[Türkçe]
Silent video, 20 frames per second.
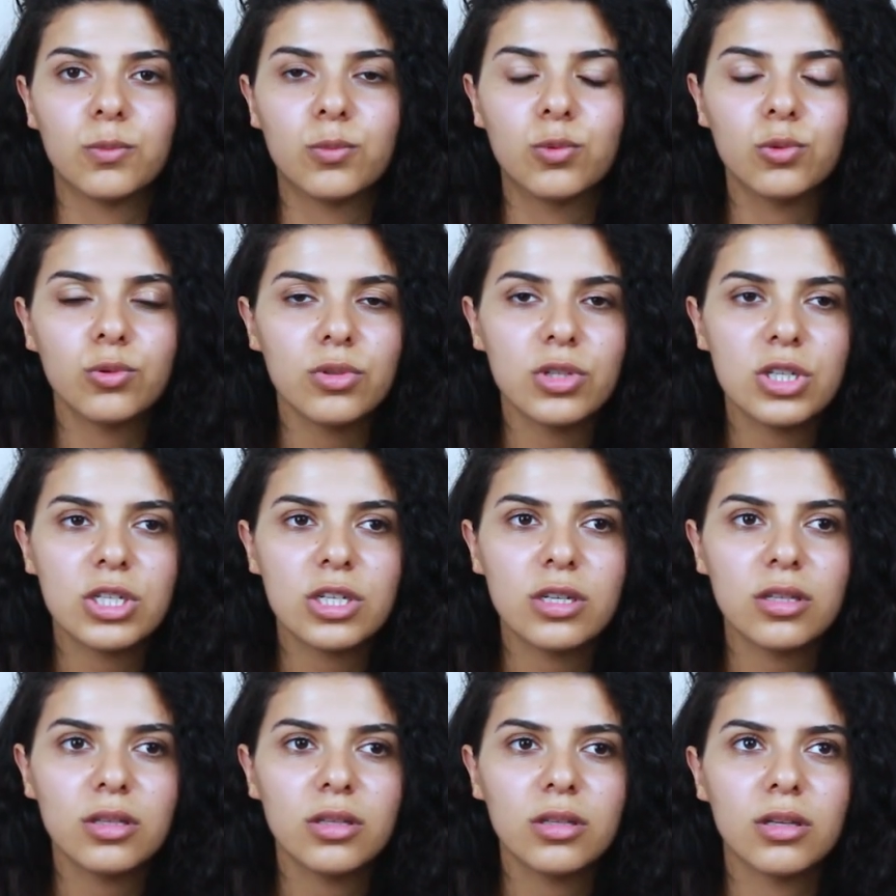Bunun
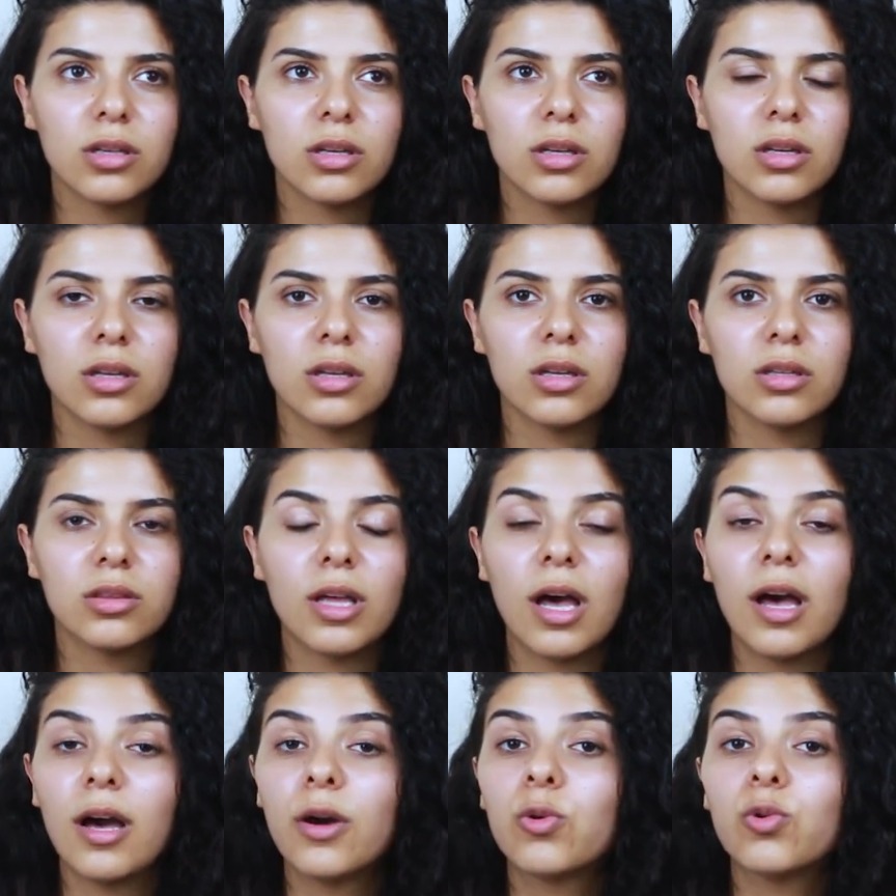için e,
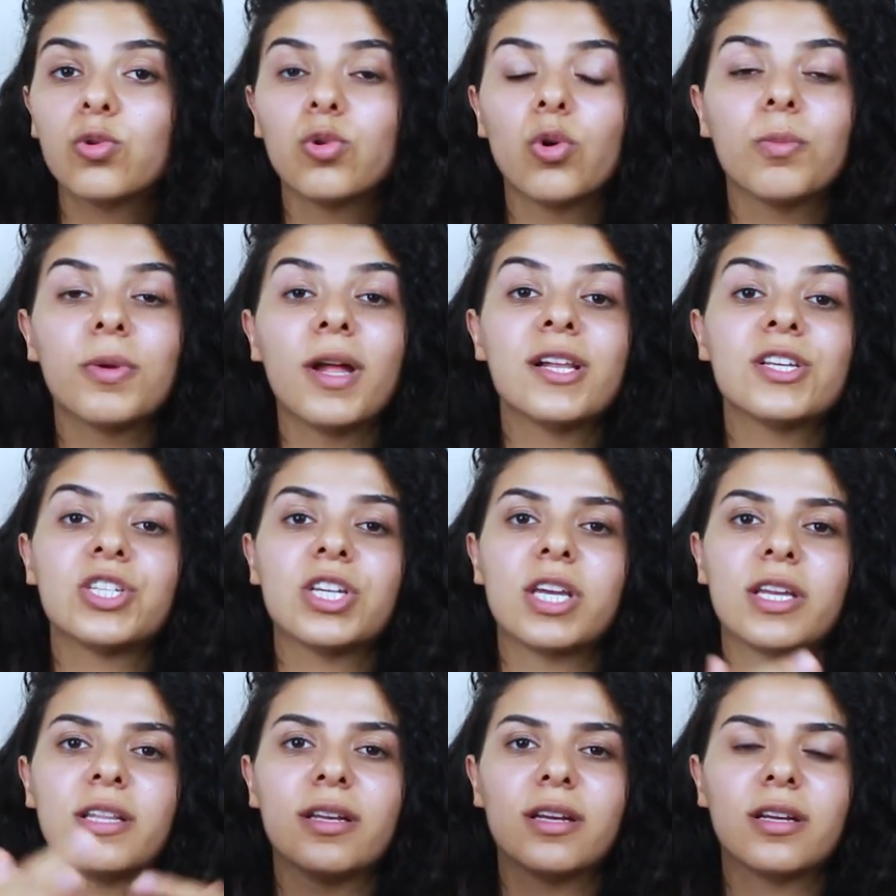daha global
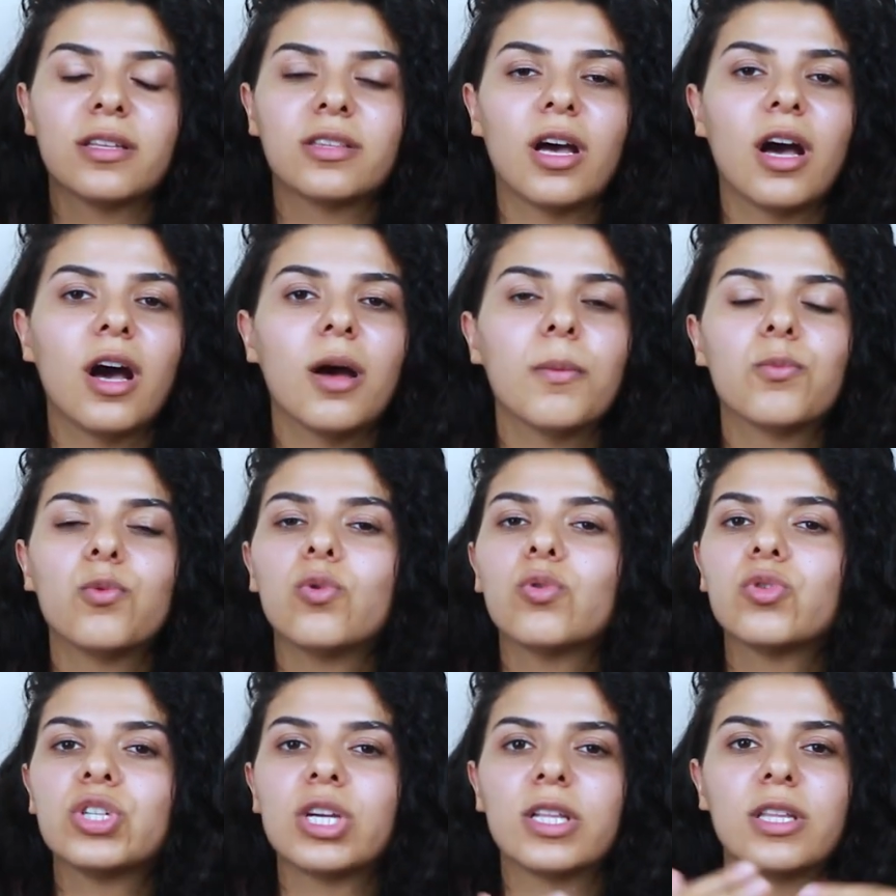şeylere, daha
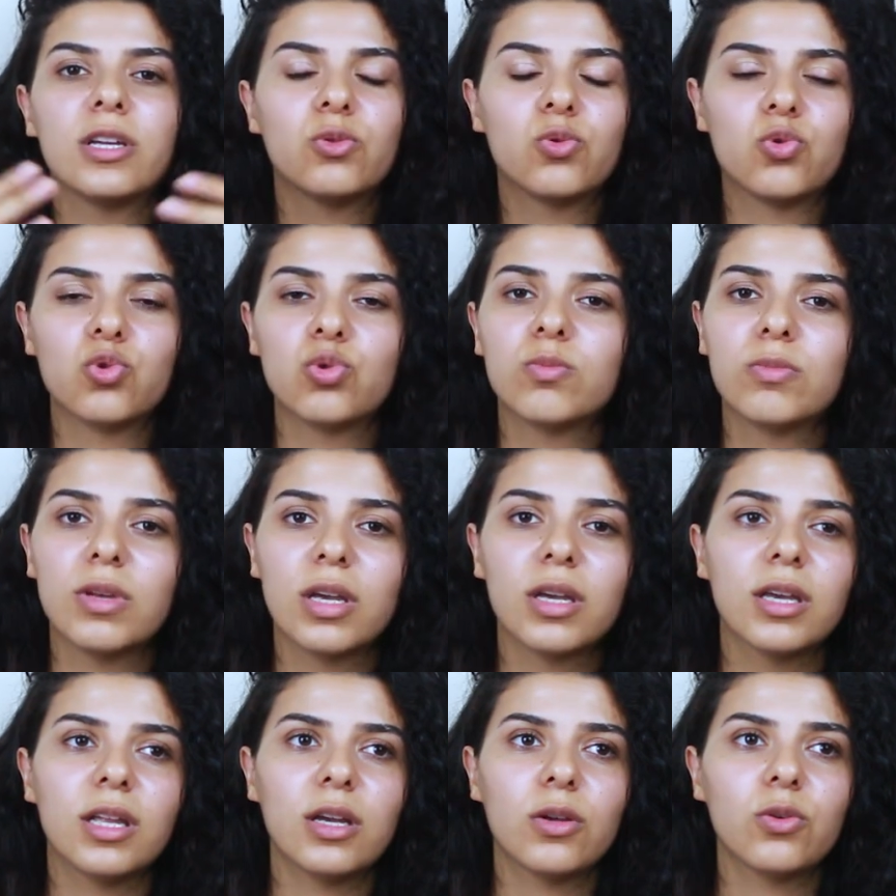büyük şeylere
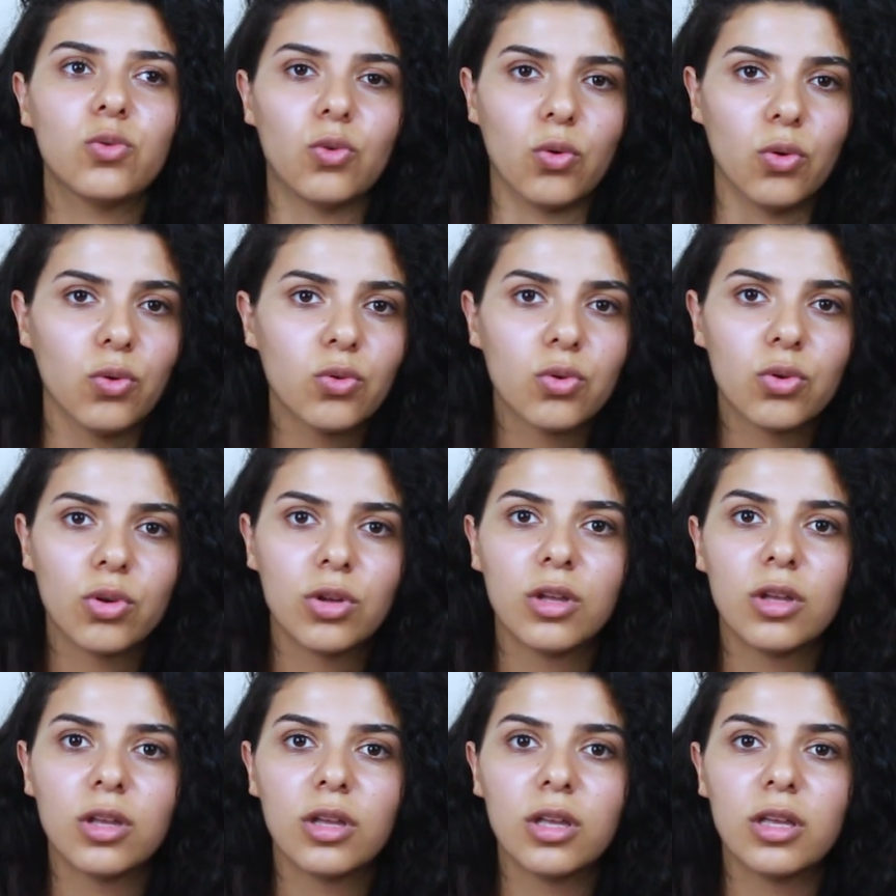düşünmeye gerek yok.
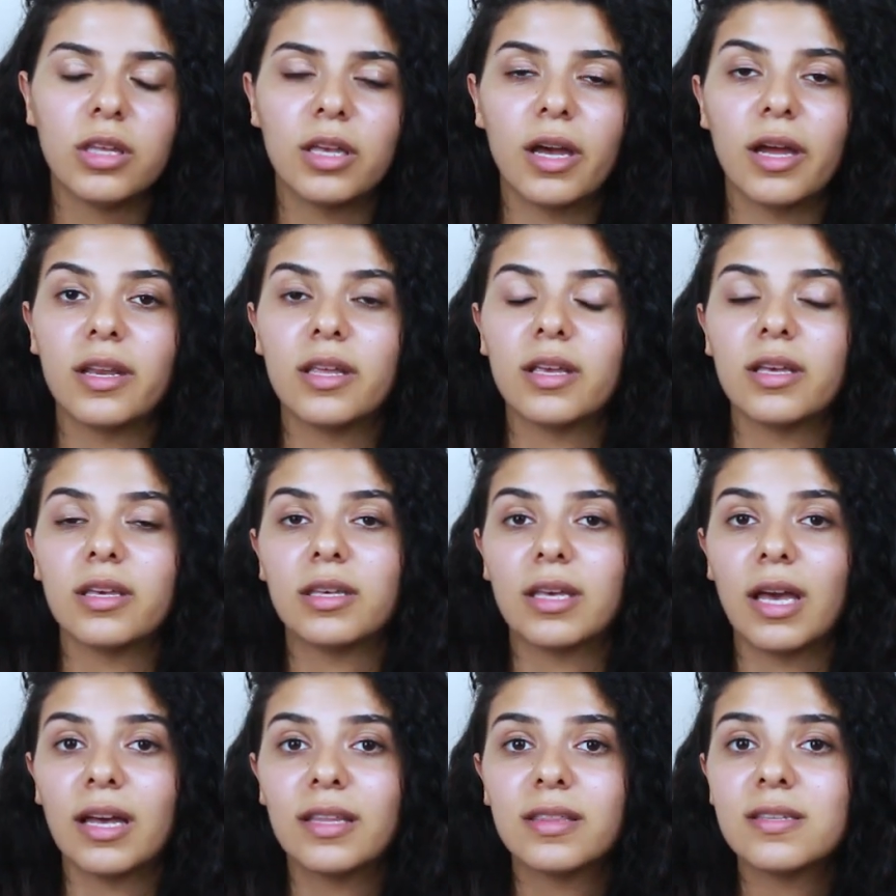Yani
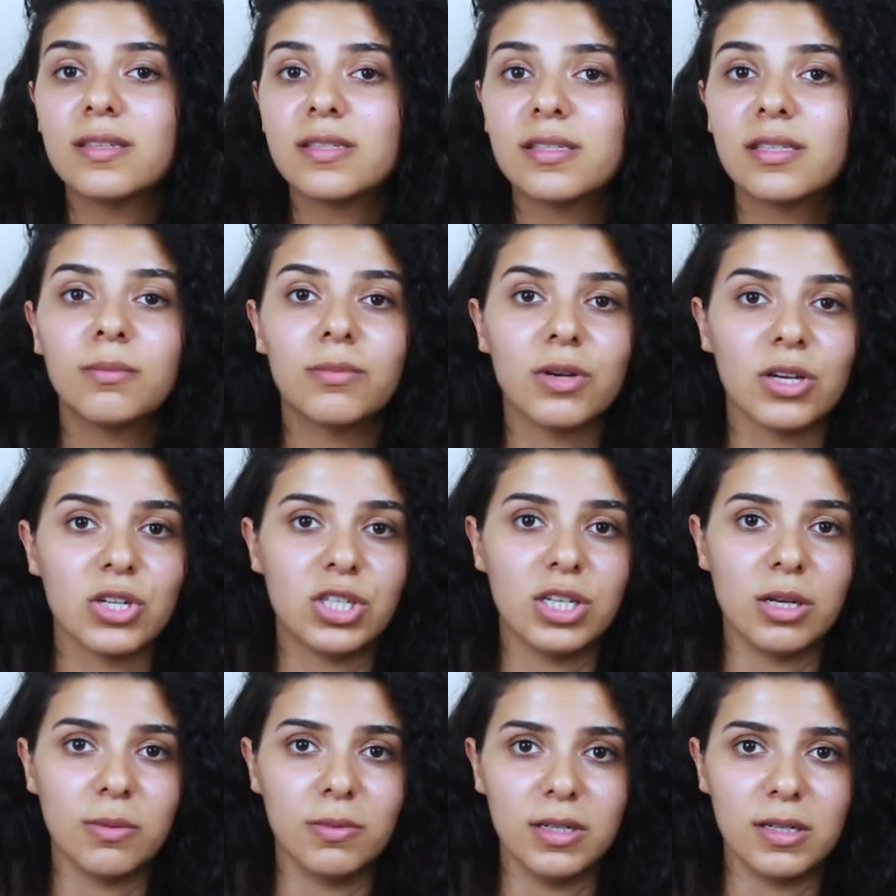kendinizden
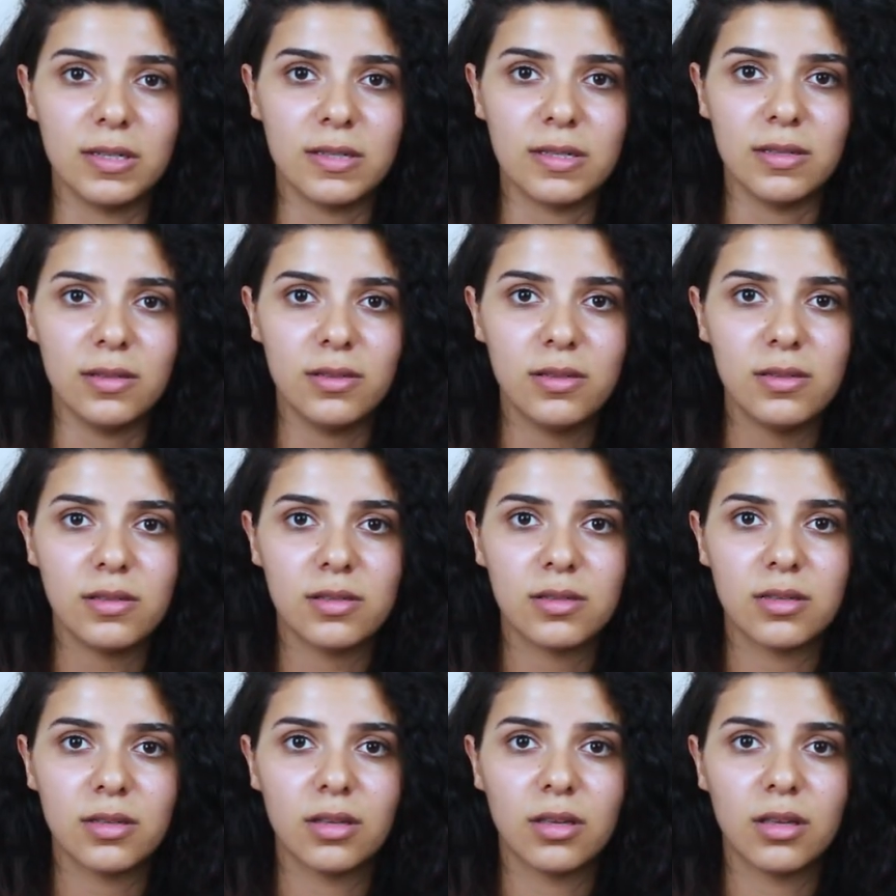
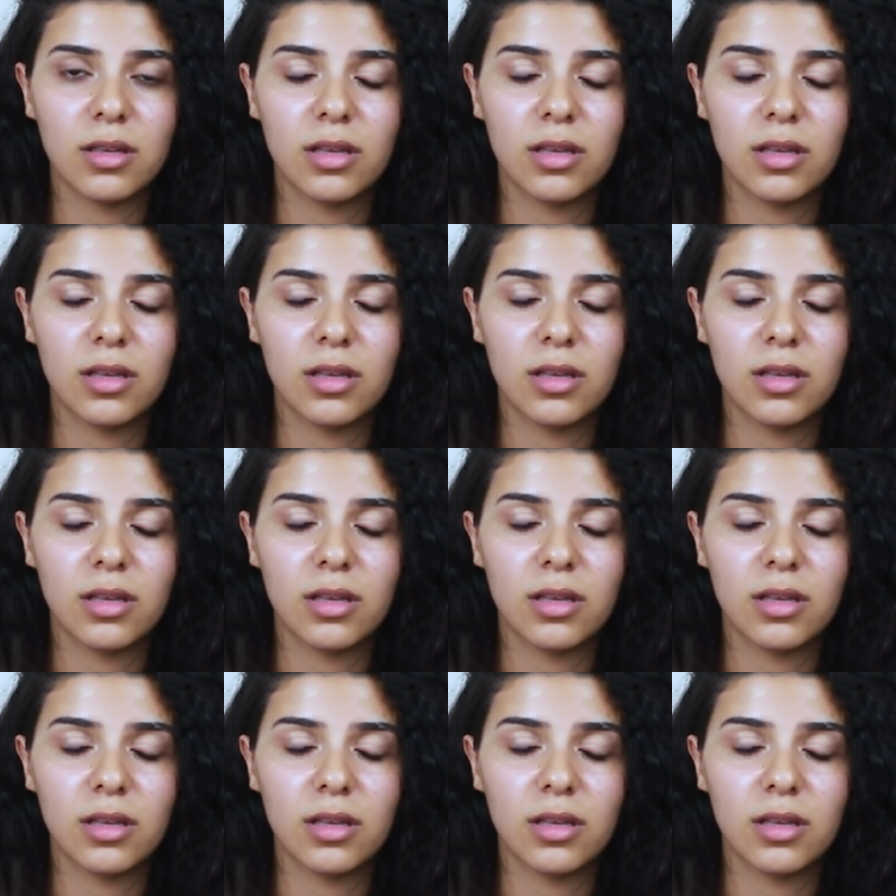başlayabilirsiniz.